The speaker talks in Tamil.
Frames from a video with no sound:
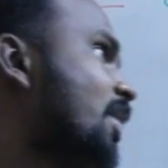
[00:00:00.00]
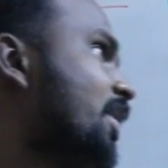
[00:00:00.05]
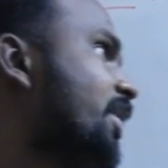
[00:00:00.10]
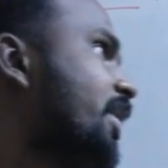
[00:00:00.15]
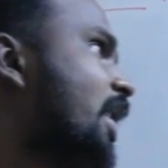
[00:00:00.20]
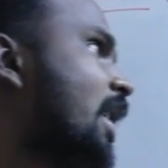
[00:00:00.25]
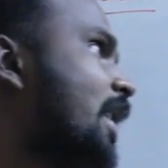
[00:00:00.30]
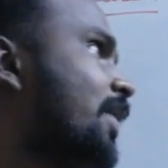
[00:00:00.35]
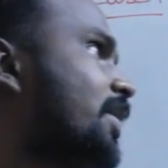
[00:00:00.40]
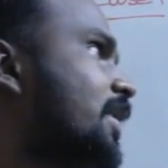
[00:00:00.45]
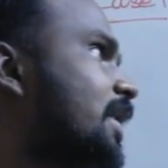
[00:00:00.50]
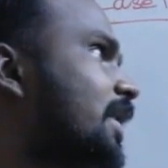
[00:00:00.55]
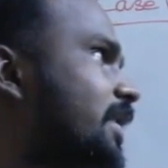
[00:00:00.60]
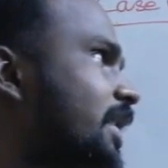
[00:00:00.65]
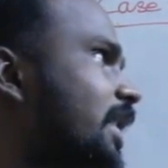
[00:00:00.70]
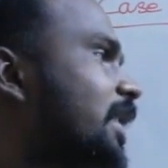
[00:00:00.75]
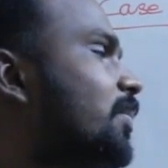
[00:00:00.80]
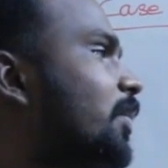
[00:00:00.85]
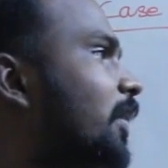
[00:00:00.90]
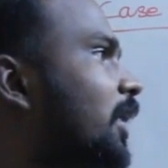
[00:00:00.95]
அந்த அந்த
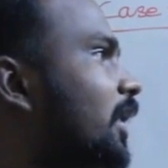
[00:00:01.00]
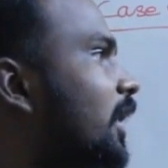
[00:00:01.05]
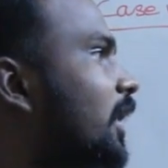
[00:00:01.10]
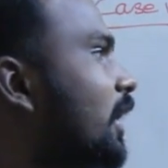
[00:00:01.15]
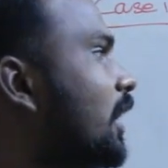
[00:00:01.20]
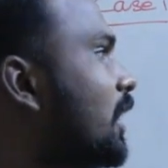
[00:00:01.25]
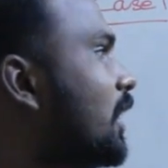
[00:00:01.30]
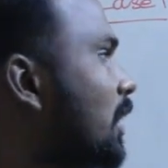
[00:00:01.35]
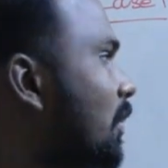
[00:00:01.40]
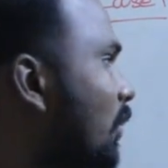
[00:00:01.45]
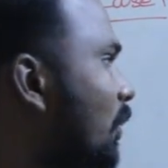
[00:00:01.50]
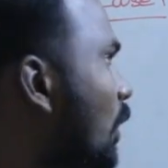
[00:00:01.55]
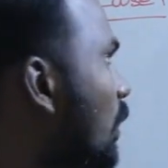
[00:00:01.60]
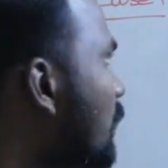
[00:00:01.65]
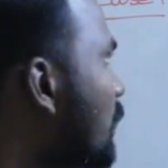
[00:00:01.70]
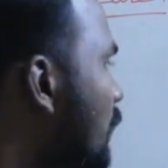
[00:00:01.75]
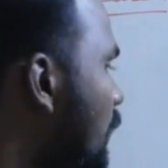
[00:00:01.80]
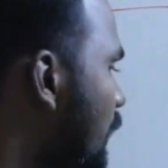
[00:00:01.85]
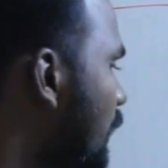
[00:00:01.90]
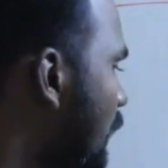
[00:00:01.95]
ஸ்டேட்மெண்ட்டுக்கு நம்ம
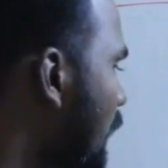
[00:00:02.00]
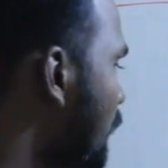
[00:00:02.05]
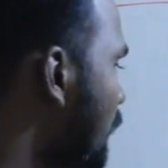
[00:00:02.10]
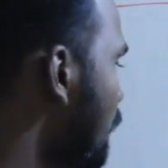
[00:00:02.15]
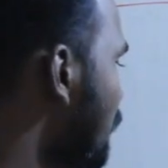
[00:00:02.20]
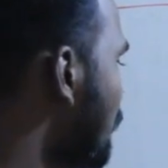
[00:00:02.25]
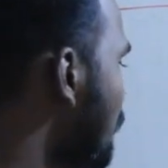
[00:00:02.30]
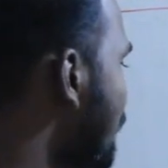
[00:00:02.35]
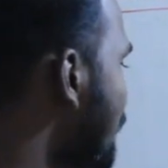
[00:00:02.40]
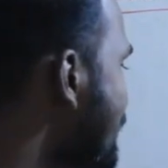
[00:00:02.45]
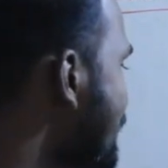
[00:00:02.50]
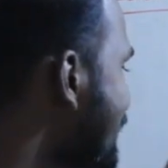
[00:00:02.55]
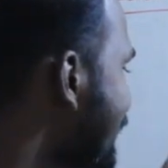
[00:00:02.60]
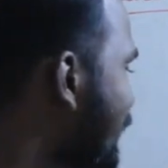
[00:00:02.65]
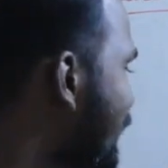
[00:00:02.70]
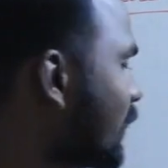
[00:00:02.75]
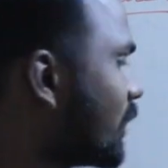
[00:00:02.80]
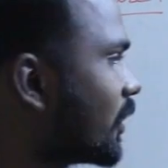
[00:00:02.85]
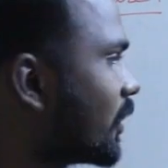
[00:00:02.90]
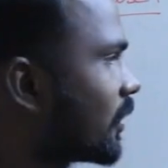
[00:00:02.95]
நிறைய
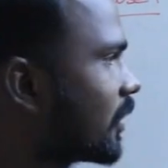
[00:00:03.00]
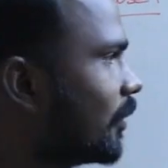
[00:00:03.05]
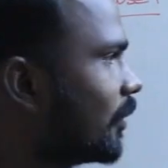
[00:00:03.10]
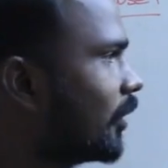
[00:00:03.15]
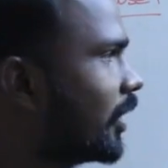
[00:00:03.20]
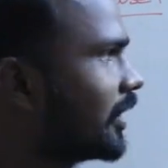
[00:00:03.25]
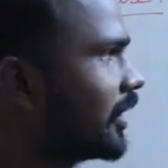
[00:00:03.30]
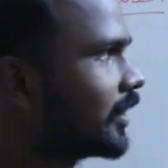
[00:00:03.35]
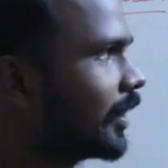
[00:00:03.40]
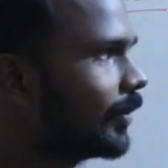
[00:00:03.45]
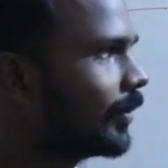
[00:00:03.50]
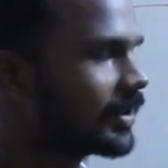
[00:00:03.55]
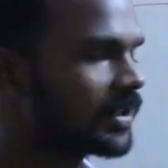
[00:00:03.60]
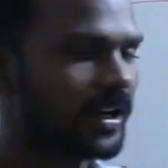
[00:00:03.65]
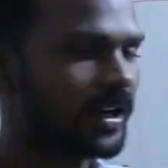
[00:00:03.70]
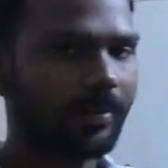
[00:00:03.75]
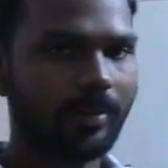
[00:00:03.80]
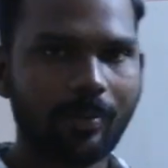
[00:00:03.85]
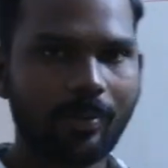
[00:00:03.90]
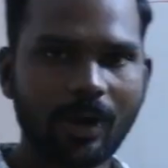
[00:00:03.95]
கேசஸ் நம்ம
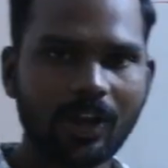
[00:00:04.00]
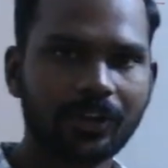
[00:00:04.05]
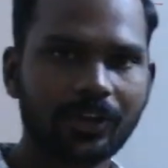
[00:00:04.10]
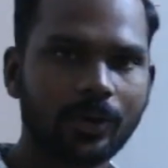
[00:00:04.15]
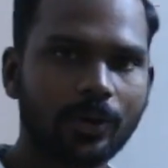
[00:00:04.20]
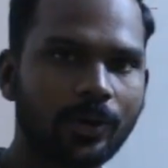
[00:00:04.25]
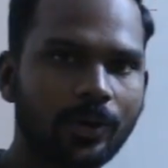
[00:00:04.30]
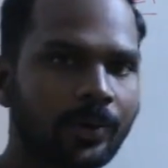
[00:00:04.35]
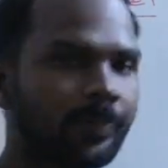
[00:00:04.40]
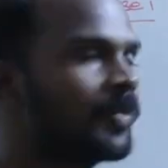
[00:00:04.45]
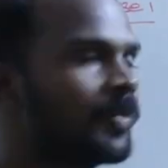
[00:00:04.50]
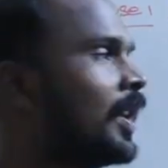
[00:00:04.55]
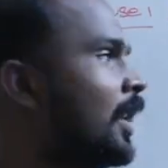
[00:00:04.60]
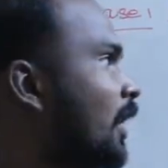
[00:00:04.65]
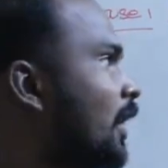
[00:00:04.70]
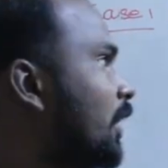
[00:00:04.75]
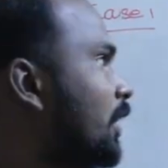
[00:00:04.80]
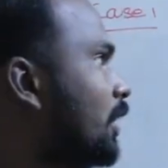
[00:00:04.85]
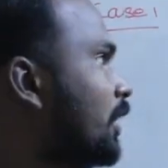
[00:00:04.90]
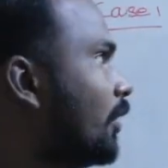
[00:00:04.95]
எக்ஸாம்பிள்ஸை நம்ம பார்த்துருக்கோம்
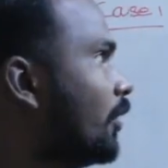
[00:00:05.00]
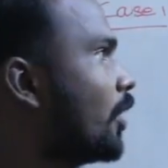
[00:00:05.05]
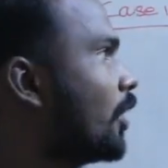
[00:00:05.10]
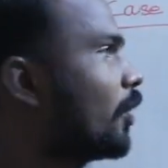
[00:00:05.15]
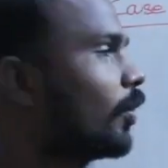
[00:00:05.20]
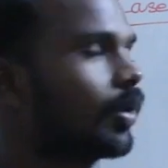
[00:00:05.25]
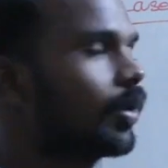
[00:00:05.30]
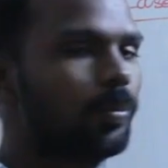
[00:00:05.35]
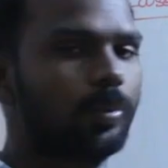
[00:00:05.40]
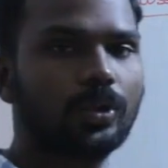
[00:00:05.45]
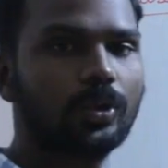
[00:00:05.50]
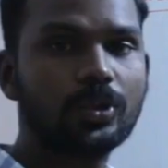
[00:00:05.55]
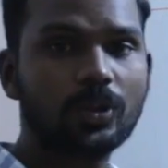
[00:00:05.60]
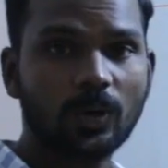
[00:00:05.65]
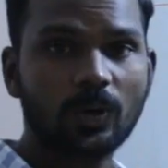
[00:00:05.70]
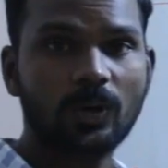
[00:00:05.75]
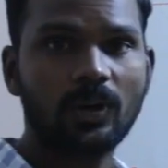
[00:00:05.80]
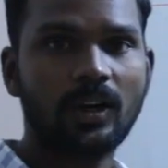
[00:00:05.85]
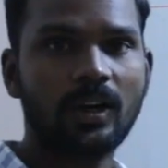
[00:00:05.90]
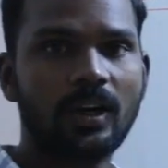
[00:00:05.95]
இந்த வீடியோ உங்களுக்கு
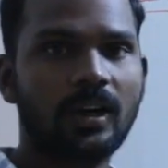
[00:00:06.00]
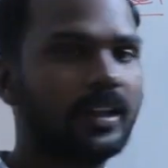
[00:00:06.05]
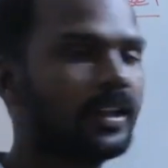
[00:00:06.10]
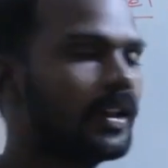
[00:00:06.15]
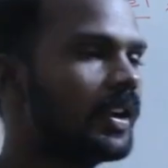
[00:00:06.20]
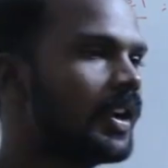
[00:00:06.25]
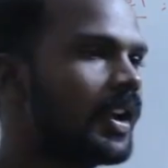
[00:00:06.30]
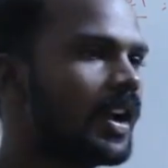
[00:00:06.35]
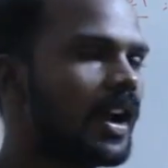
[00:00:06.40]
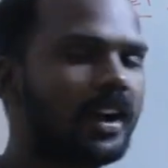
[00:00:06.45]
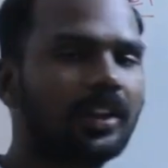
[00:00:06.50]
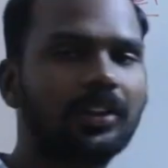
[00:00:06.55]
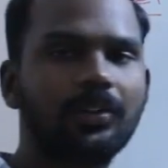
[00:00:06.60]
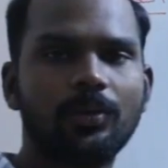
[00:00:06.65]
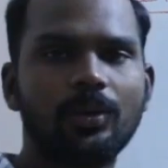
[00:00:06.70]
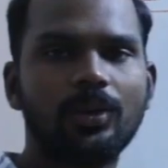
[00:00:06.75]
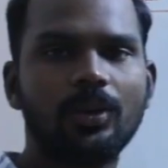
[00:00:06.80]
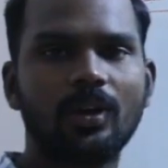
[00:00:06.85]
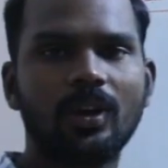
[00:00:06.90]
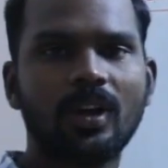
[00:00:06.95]
புரிஞ்சிருக்கும் நான் நினைக்கிறேன் அடுத்த
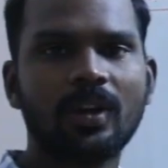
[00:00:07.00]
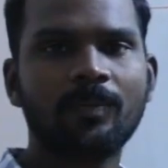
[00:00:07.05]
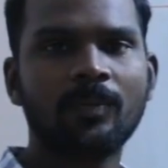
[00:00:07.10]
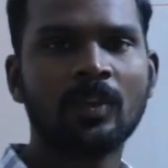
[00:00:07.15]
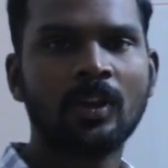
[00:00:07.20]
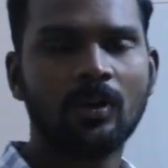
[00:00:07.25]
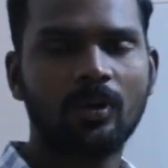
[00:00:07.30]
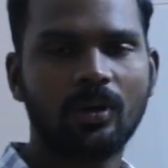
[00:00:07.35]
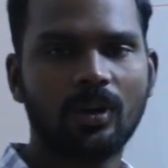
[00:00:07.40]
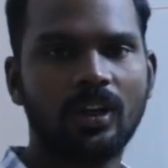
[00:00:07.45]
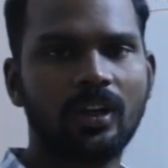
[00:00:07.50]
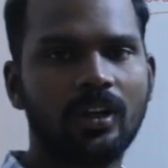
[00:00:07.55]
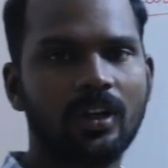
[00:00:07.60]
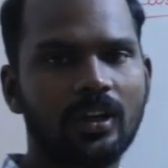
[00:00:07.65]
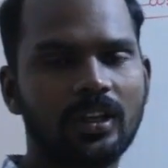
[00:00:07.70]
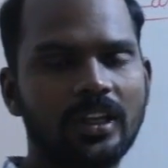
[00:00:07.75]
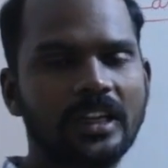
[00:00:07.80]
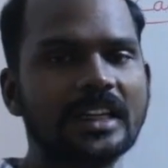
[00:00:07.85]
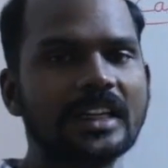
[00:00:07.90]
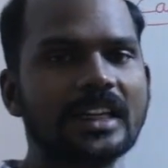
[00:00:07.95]
வீடியோவில் ஒரு
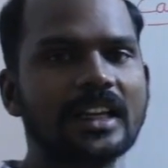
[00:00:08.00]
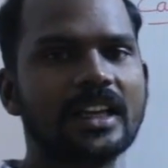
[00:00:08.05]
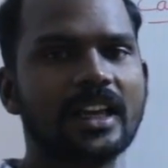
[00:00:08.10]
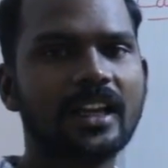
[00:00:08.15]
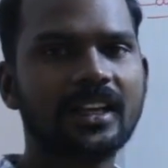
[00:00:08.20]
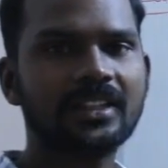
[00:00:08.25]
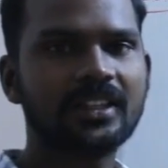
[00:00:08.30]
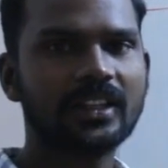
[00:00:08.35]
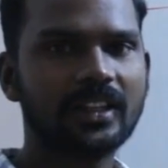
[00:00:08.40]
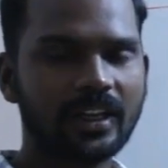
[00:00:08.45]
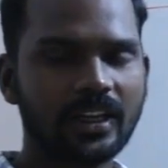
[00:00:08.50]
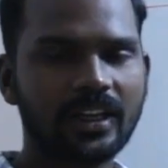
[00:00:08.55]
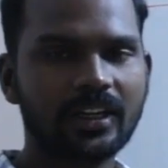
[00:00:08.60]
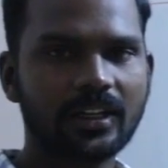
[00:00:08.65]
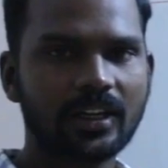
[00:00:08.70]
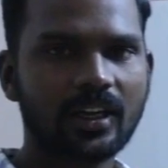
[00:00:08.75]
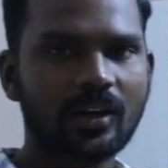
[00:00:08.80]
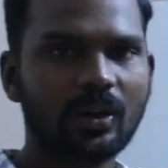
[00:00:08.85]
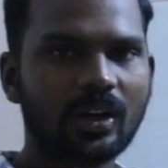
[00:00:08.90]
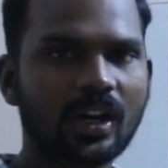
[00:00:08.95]
இன்டர்னல் எனர்ஜி
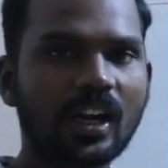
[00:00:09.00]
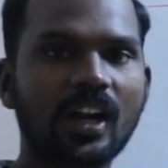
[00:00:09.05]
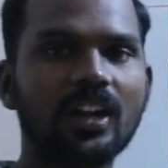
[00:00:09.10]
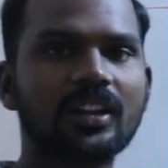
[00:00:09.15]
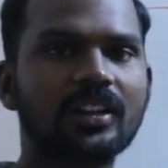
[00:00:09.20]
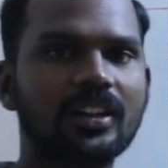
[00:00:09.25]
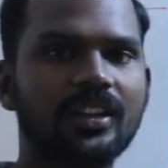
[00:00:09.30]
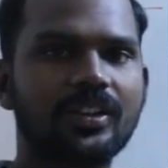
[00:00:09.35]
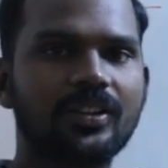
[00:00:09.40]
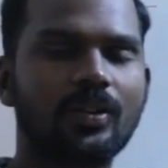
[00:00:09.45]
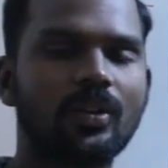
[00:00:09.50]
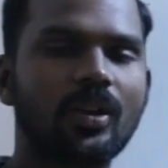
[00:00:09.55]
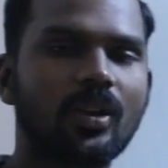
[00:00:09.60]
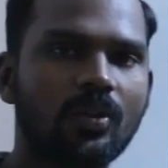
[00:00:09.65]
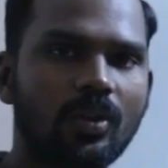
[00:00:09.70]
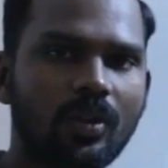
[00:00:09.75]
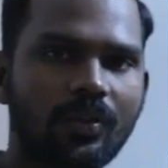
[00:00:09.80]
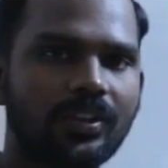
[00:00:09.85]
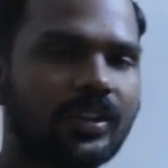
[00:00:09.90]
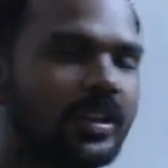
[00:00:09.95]
ரிலேட்டடாக ஒரு கால்குலேஷனோட
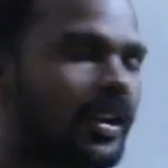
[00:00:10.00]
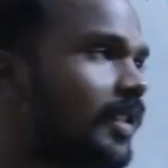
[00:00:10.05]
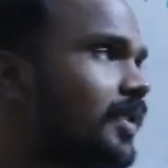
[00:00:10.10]
உங்களை வந்து